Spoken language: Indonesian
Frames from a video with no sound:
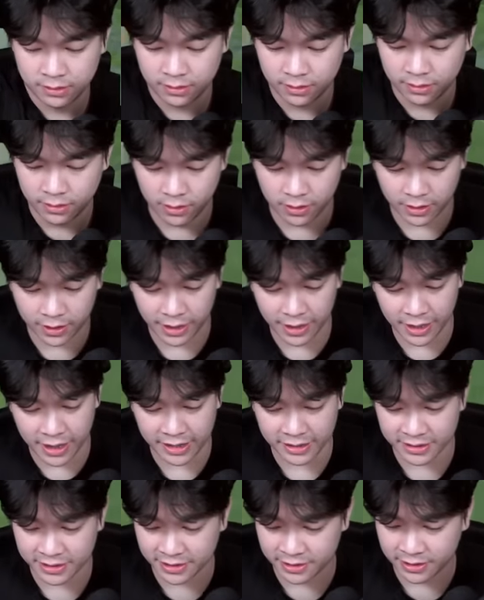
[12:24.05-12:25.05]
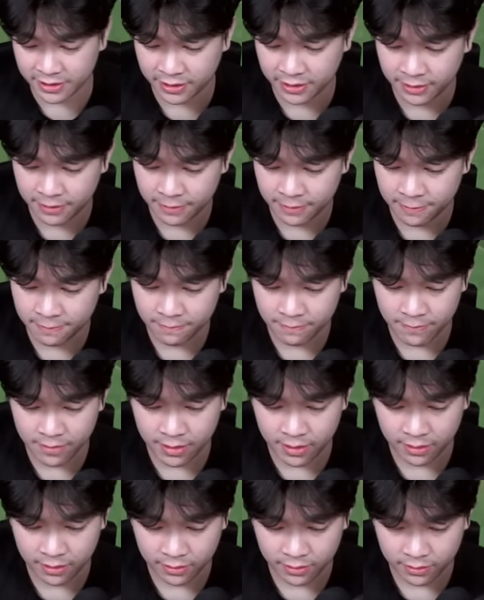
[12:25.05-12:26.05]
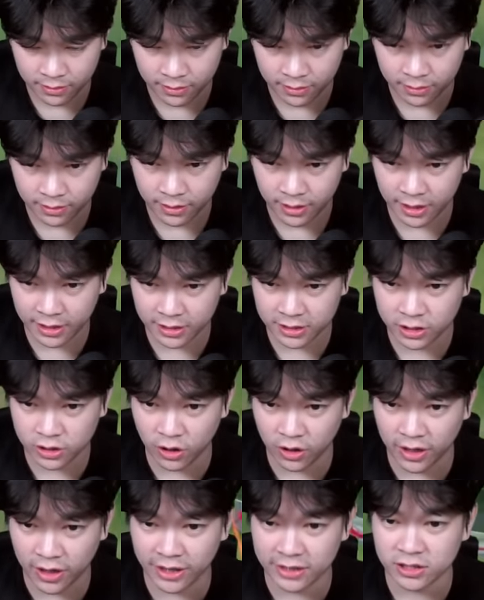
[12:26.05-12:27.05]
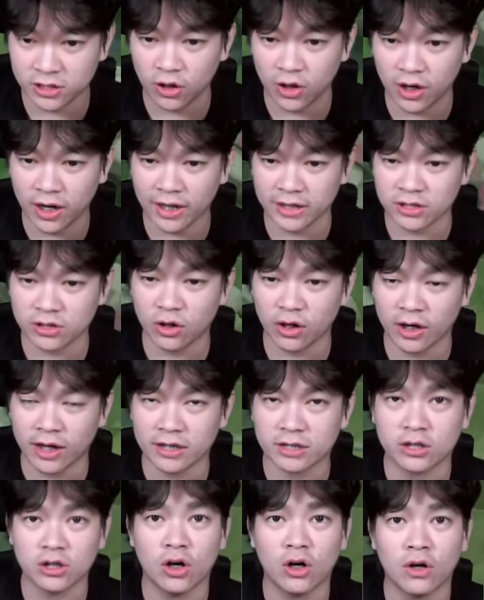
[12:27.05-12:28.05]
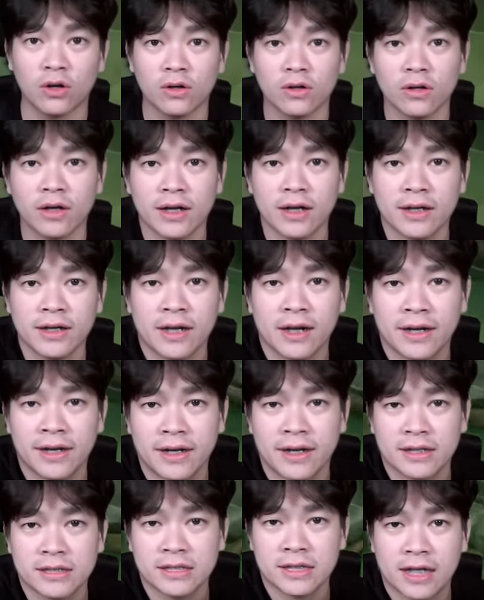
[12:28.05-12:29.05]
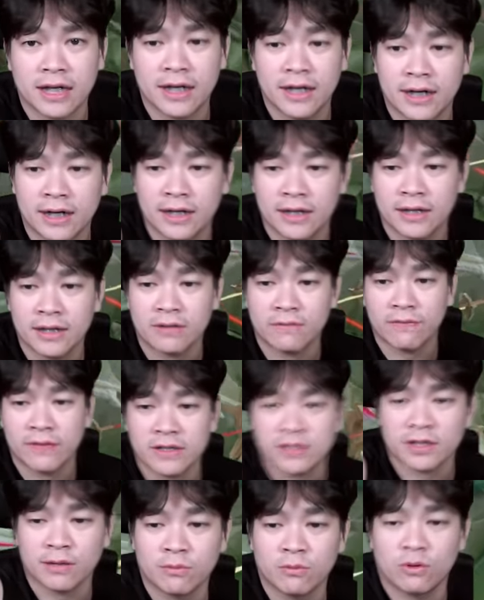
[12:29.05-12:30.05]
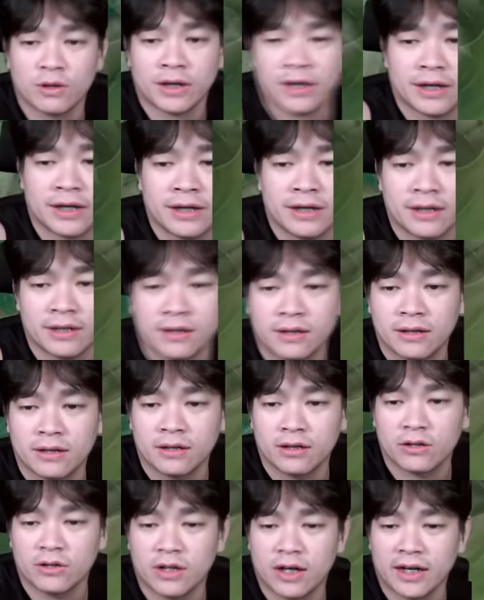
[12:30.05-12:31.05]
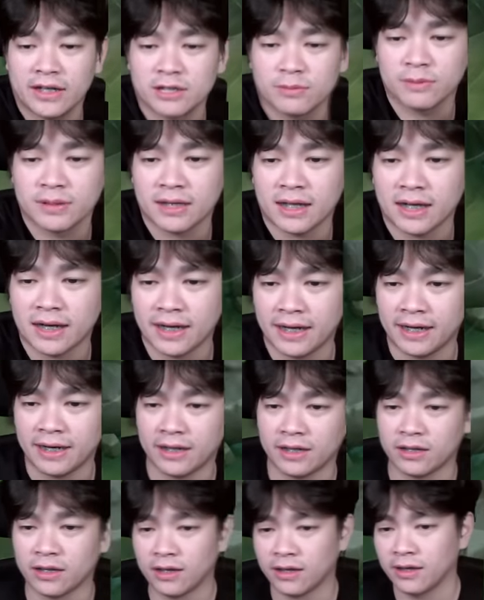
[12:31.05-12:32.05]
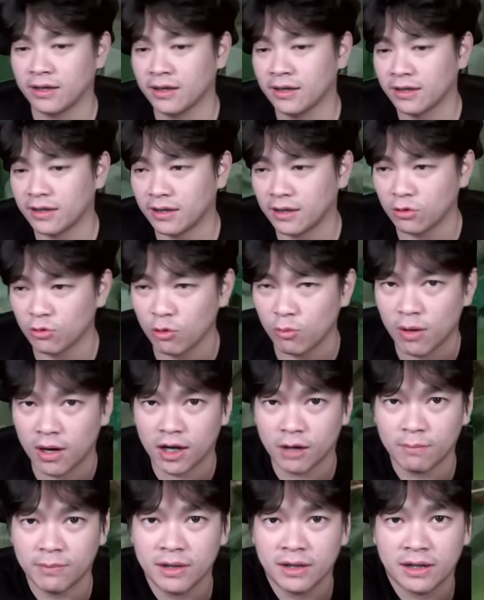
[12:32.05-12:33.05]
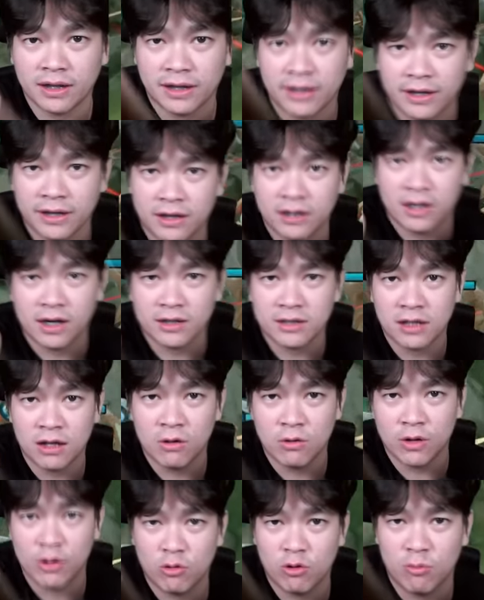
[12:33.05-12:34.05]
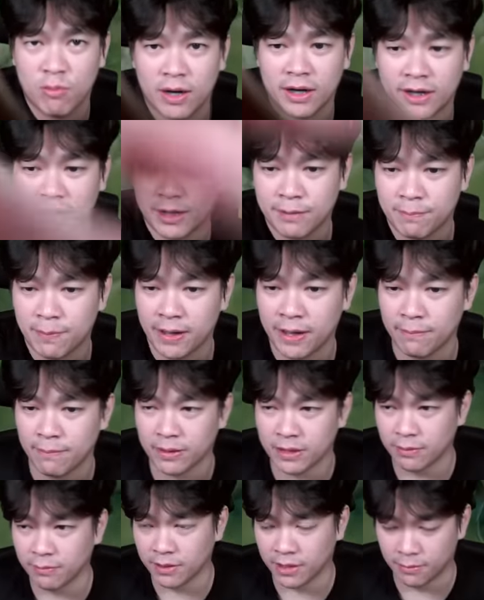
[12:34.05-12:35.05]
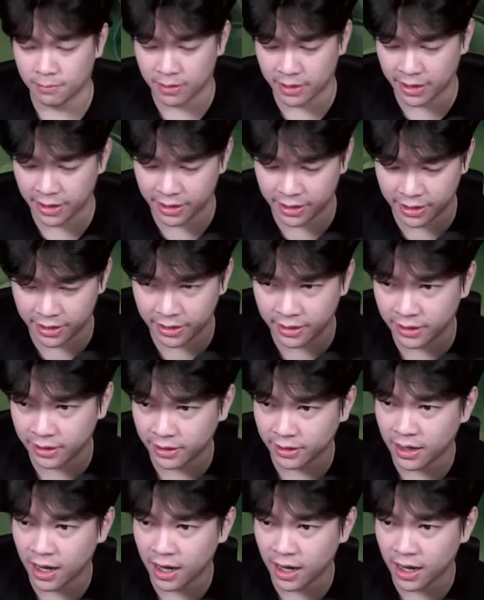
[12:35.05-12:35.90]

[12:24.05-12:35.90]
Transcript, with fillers: Oke okay, guys. Let's go, let's go, let's go, let's go. Ini aneh gak sih kalian ngelihat face cam gue kayak gini? Itu lah ya sementara ya. Nanti nanti gue bakal benerin ya. Ini gak tahu nih. Gue balik dari Palembang tiba-tiba kayak gini nih.